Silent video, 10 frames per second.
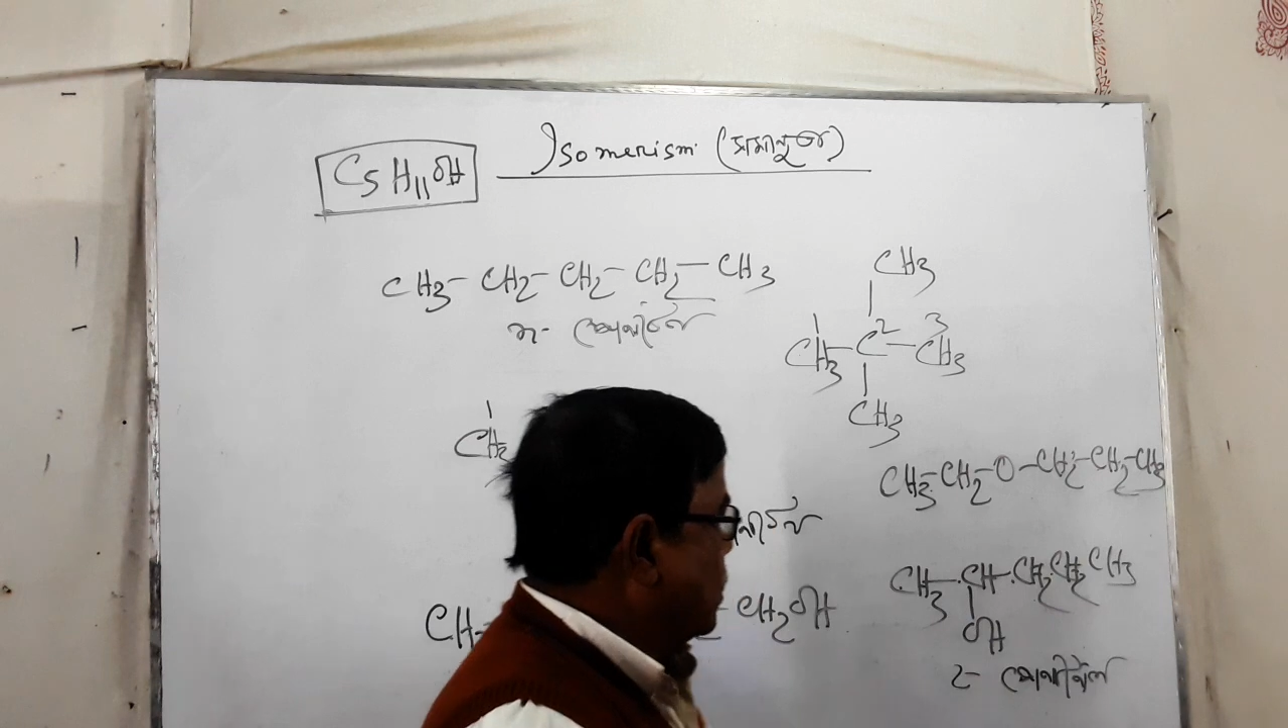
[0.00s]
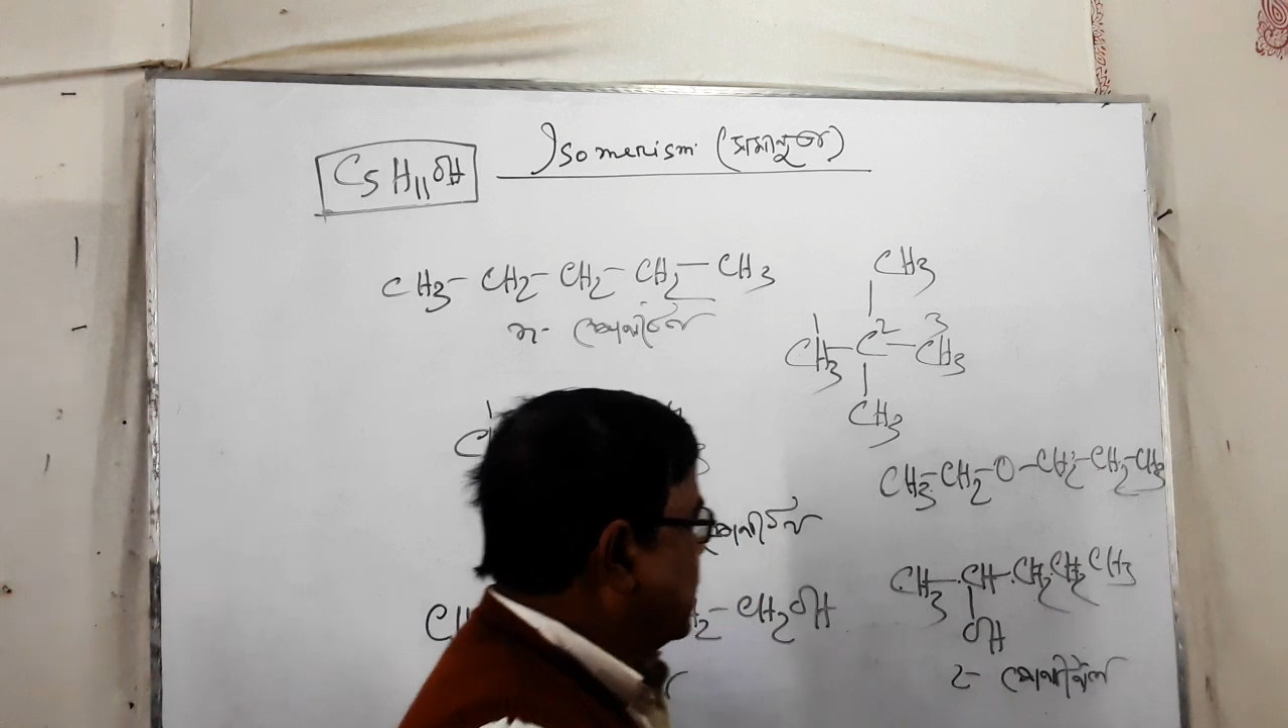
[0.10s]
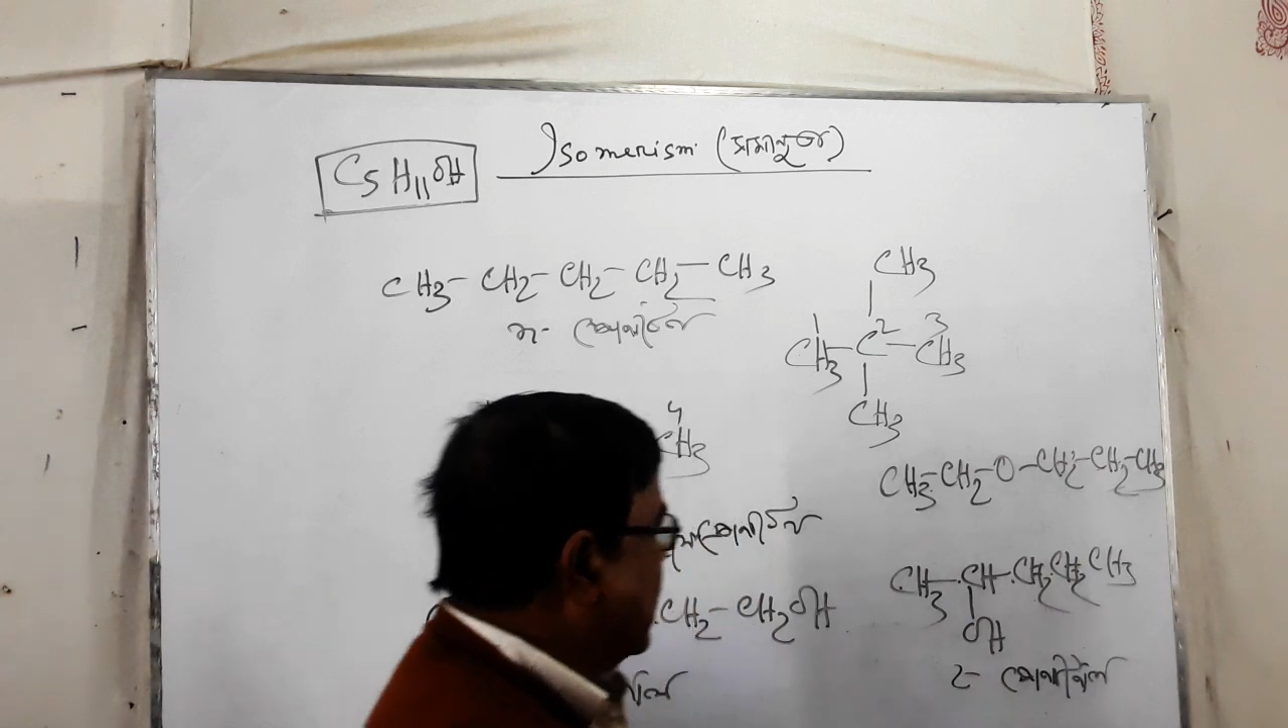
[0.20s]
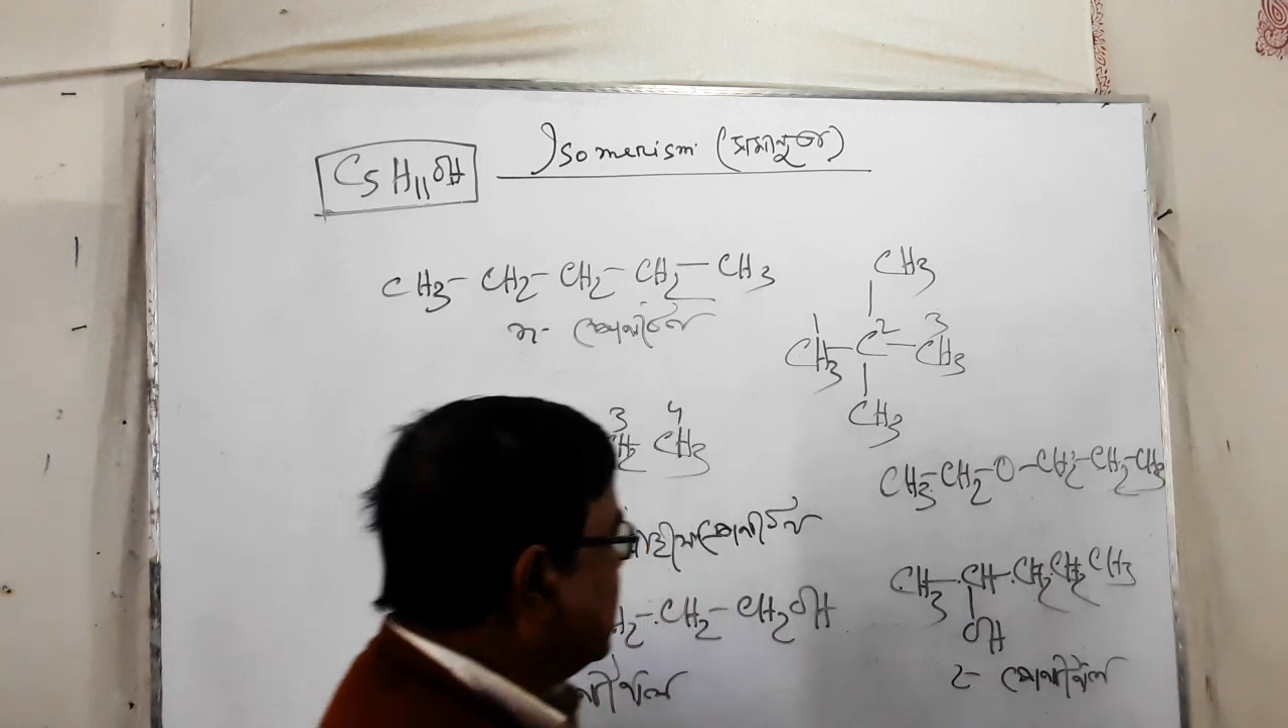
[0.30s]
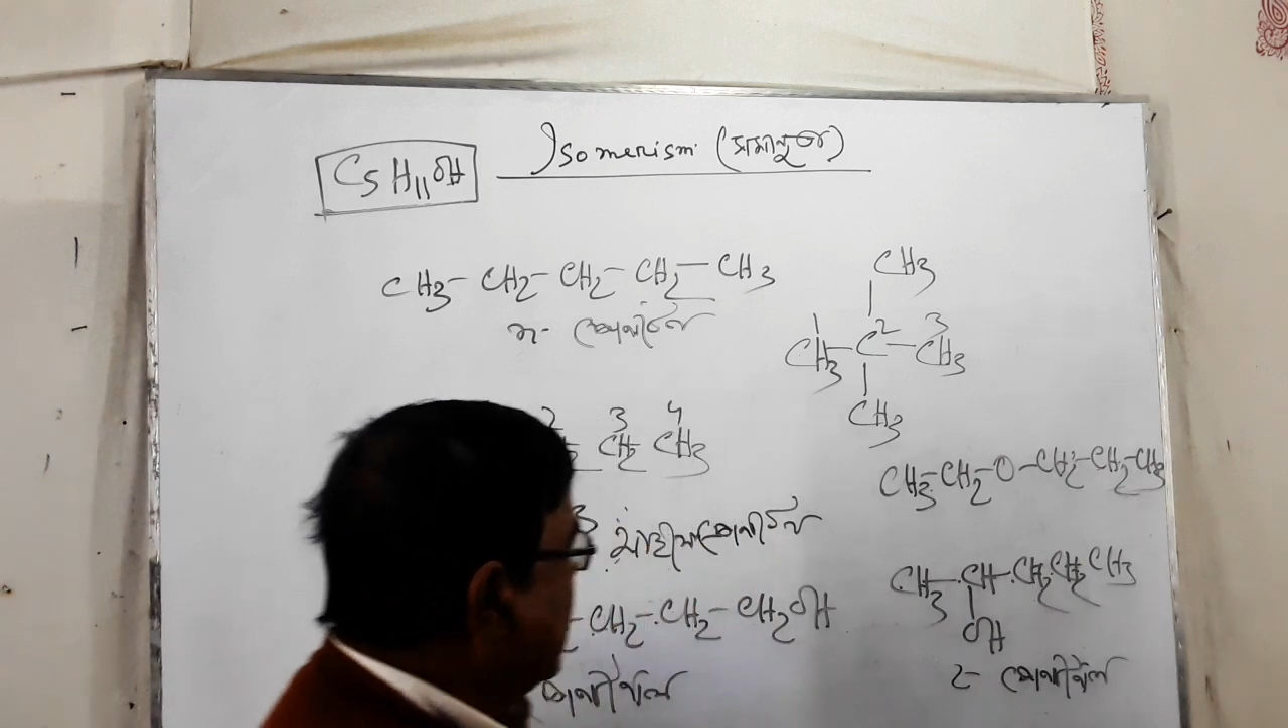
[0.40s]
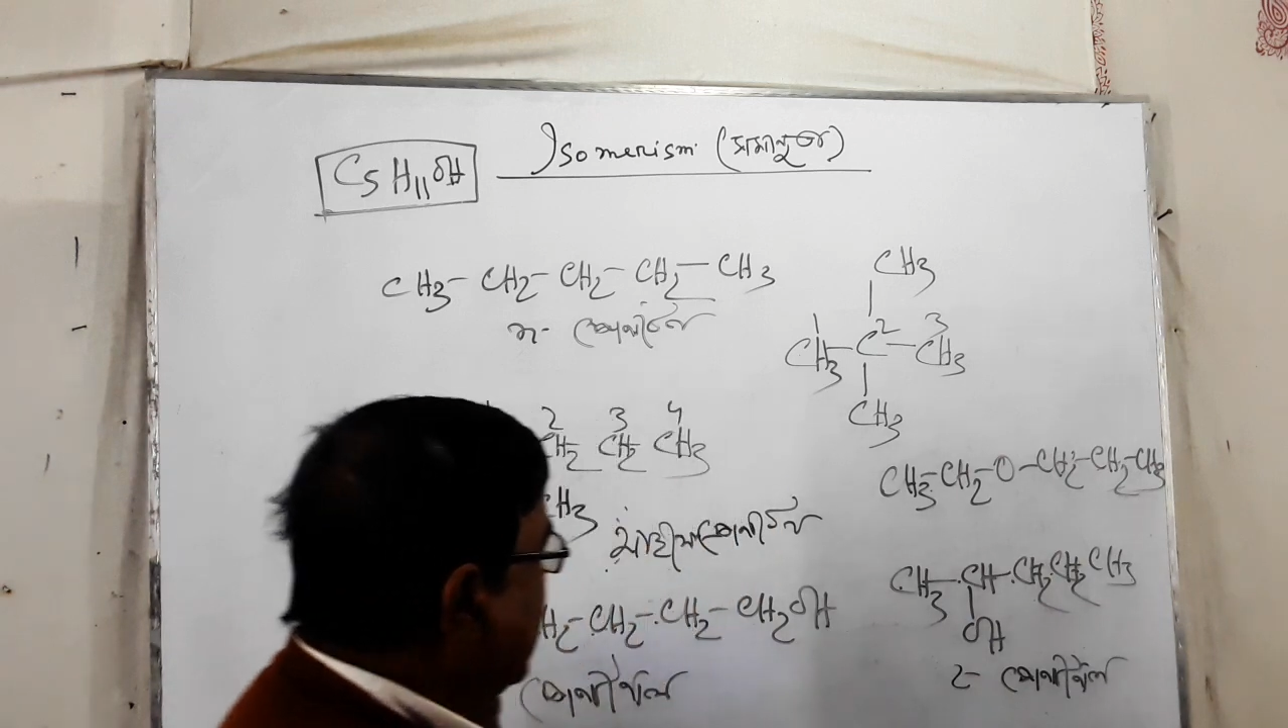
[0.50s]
অর্থাৎ